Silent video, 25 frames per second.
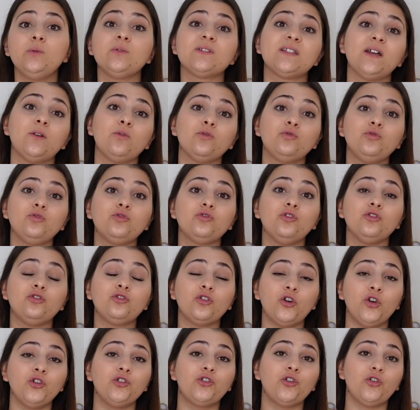on est aux alentours de
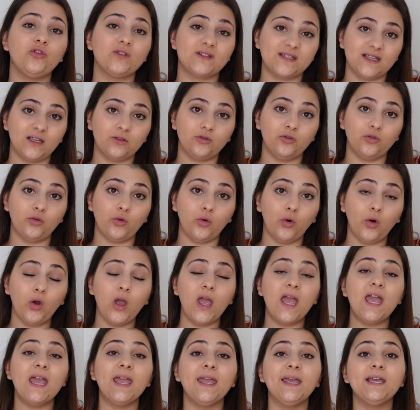30-35
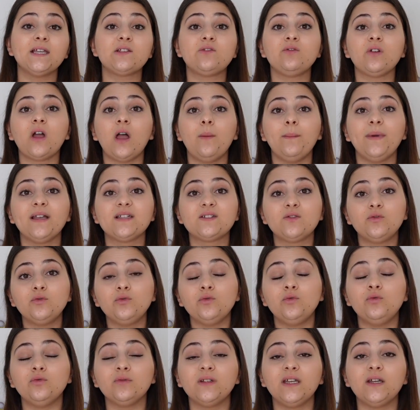euros et sur
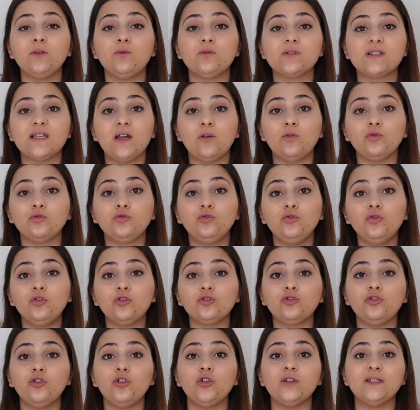Amazon, on est aux
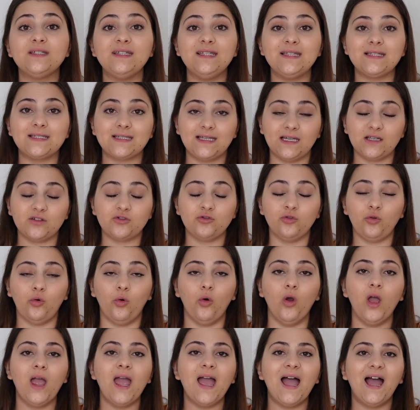alentours de 10-15
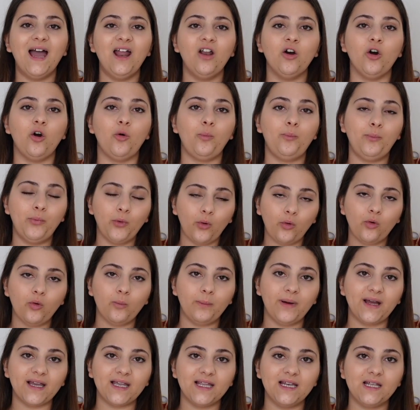euros. Alors, pour
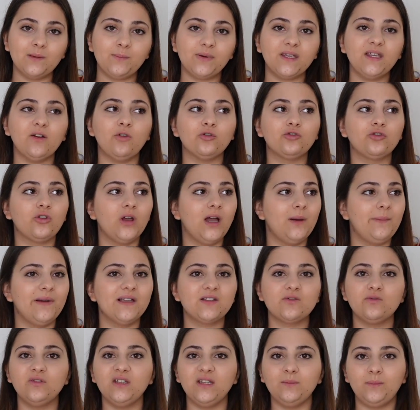comparer les prix entre
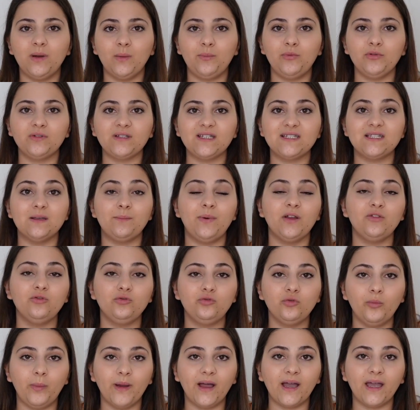Amazon et une papeterie, c'est pas
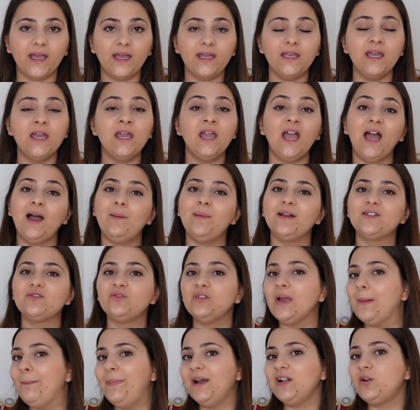du tout pareil.
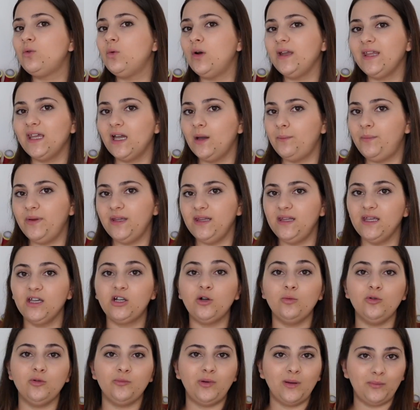Amazon n'a pas de loyer à
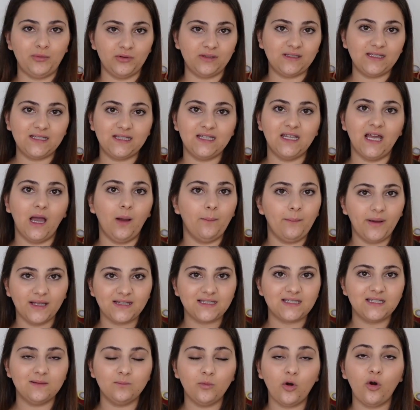payer comme une papeterie qui a un
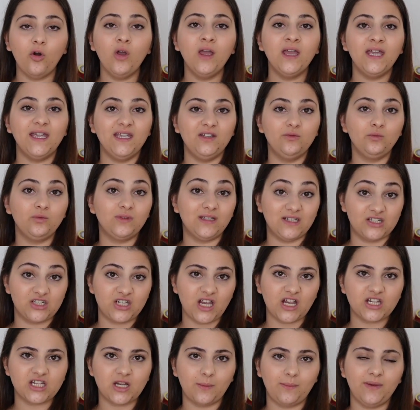bâtiment et donc des
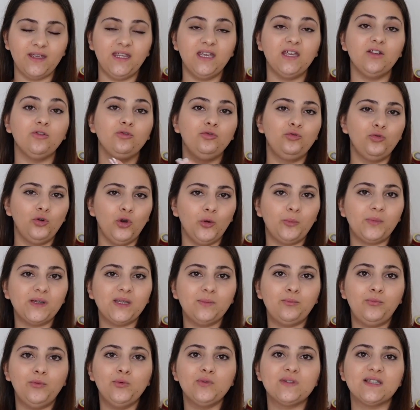charges à payer, d'où le
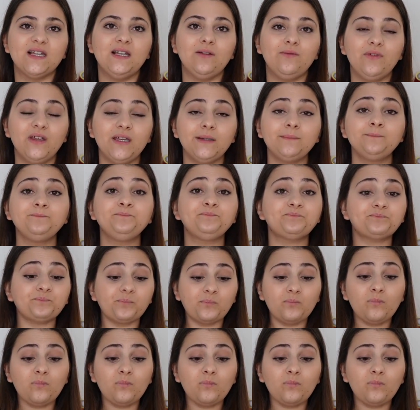prix plus élevé.